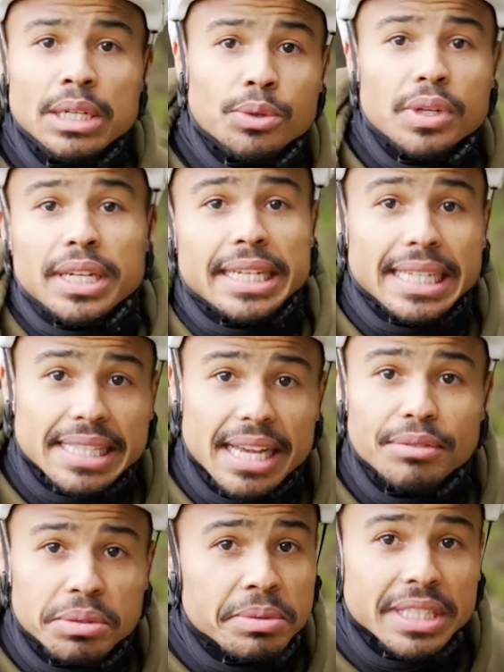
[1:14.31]
Gut, an der
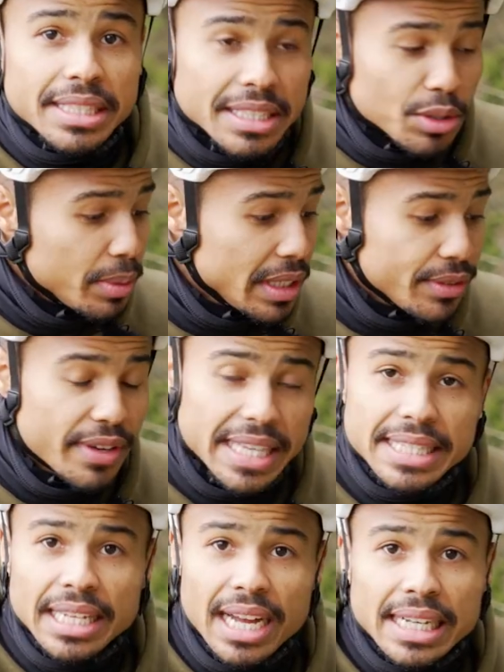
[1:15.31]
Zahl würde ich mich jetzt nicht unbedingt
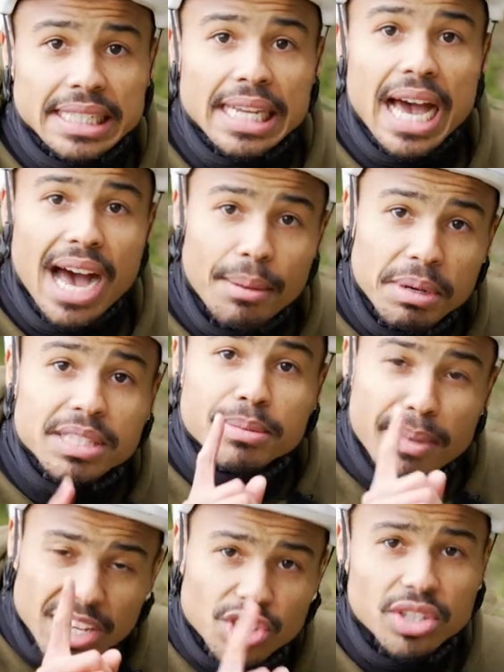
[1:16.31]
festnageln, aber es
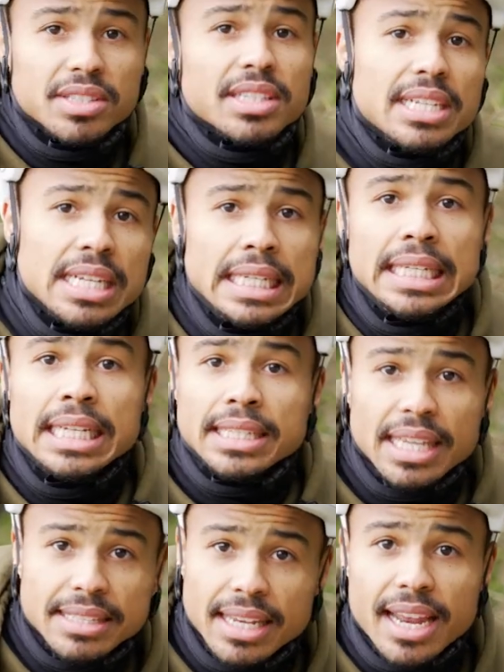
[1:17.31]
macht schon Sinn,
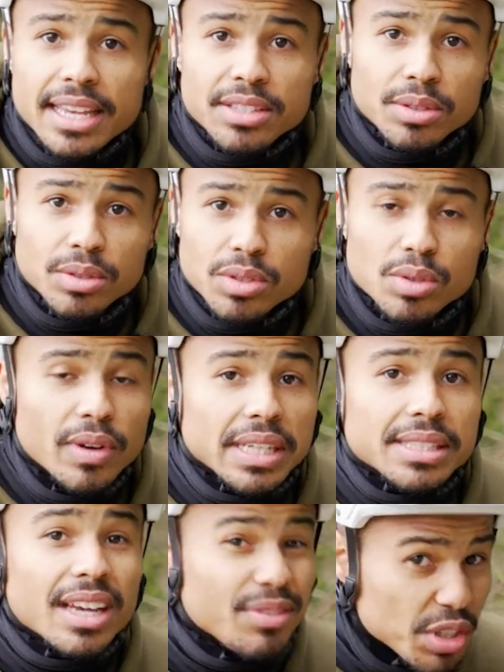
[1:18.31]
dass der
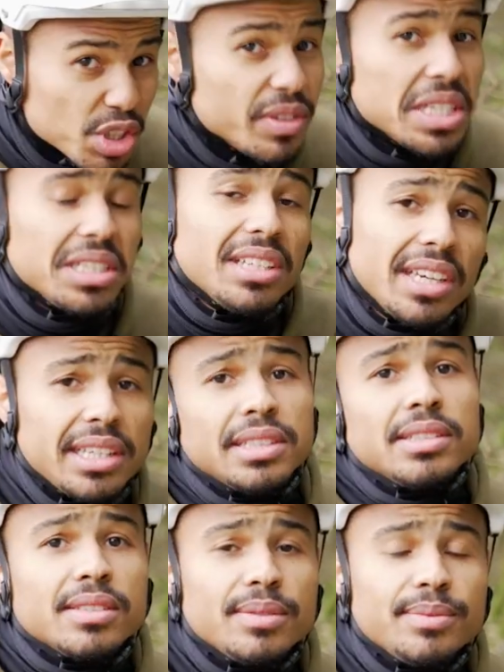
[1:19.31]
Leistungszuwachs da verschwindend gering ist.